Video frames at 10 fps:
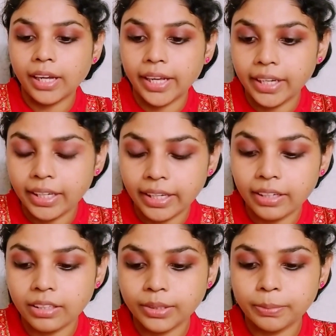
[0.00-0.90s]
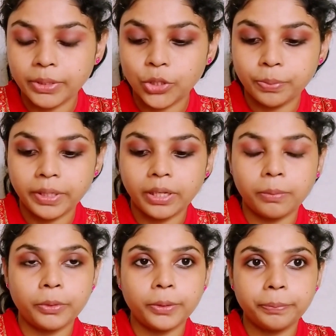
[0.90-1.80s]
கையிலேயே நான் ஸ்மெச்
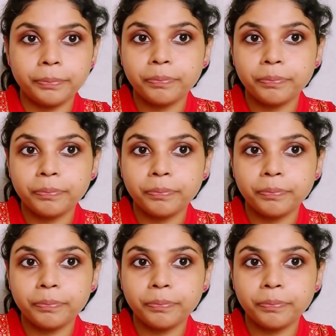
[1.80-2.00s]
பண்ணிக்க போகிறேன்